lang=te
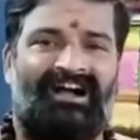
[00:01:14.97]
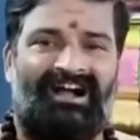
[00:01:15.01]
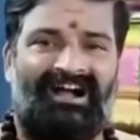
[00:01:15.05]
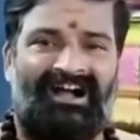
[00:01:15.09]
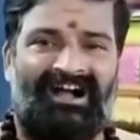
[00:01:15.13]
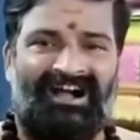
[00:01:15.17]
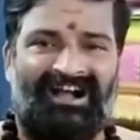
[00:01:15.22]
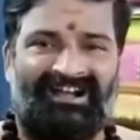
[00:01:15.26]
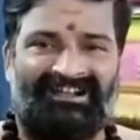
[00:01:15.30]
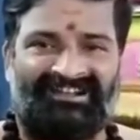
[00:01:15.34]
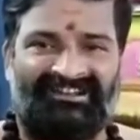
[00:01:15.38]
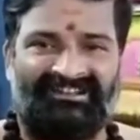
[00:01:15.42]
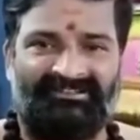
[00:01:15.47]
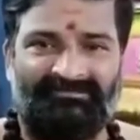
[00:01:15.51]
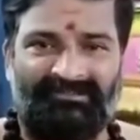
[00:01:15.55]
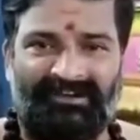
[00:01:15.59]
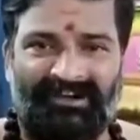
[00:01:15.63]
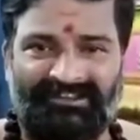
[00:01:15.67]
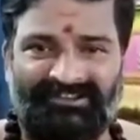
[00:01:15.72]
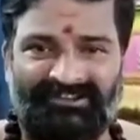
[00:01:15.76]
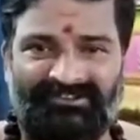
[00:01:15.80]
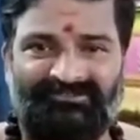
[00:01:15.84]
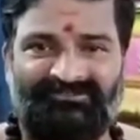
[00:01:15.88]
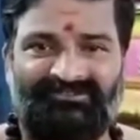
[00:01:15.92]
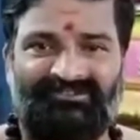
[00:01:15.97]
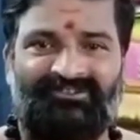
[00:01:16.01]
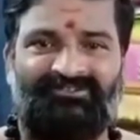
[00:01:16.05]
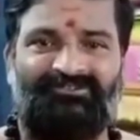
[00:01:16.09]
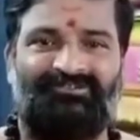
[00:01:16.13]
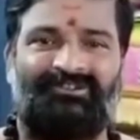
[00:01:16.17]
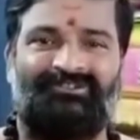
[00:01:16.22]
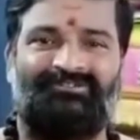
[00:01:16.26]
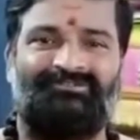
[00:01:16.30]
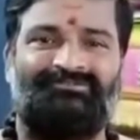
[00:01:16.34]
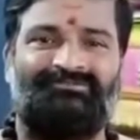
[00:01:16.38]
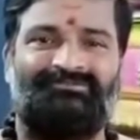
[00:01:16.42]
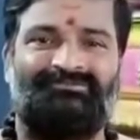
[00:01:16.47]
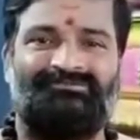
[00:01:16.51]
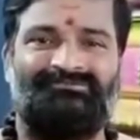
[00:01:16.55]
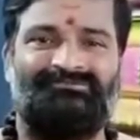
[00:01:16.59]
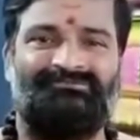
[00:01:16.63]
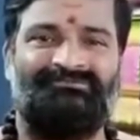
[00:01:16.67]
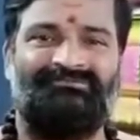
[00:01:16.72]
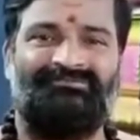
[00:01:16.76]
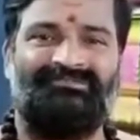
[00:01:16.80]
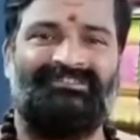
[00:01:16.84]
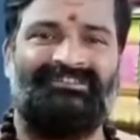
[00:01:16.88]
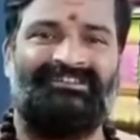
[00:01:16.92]
ఆకలి బాధ ఉండకూడదు
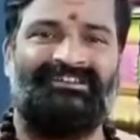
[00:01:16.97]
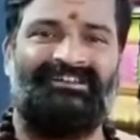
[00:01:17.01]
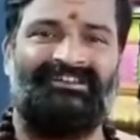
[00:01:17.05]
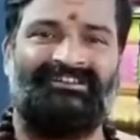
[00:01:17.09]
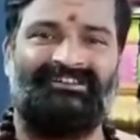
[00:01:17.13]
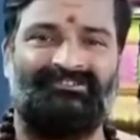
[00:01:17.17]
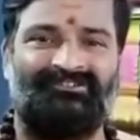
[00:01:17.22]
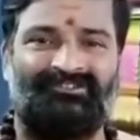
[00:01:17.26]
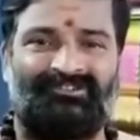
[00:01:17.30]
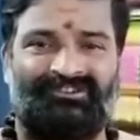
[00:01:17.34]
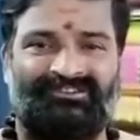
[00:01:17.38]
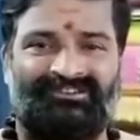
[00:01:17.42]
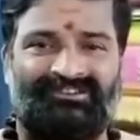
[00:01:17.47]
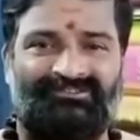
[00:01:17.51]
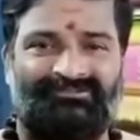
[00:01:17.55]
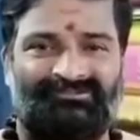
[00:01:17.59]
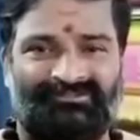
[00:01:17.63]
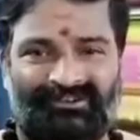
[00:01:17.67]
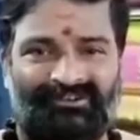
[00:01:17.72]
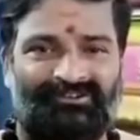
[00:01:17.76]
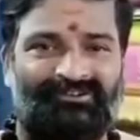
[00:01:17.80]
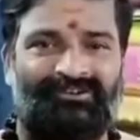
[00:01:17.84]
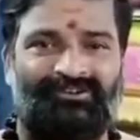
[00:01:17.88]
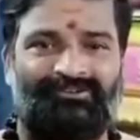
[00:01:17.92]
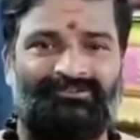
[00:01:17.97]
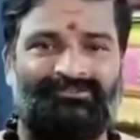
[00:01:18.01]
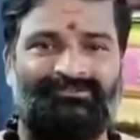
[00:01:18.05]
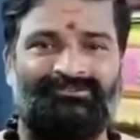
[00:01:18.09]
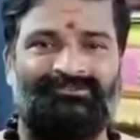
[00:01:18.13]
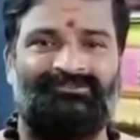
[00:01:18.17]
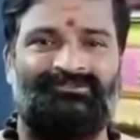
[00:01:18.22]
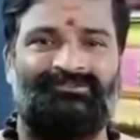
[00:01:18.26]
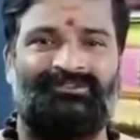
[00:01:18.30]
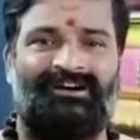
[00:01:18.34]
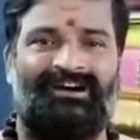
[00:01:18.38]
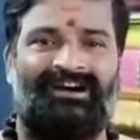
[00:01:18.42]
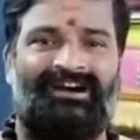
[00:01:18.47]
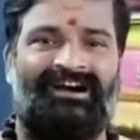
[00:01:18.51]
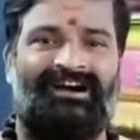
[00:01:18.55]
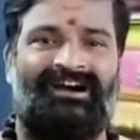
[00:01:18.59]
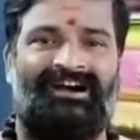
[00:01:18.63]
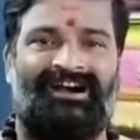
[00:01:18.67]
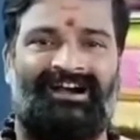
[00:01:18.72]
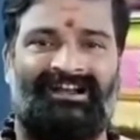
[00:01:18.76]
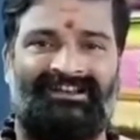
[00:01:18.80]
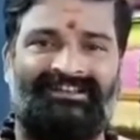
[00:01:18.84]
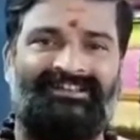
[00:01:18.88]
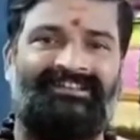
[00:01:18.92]
నీటి కొరత ఉండకూడదు
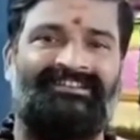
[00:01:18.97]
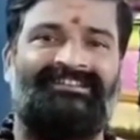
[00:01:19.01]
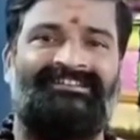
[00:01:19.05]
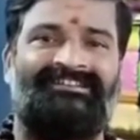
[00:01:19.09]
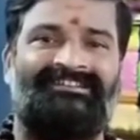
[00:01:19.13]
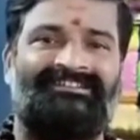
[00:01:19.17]
అని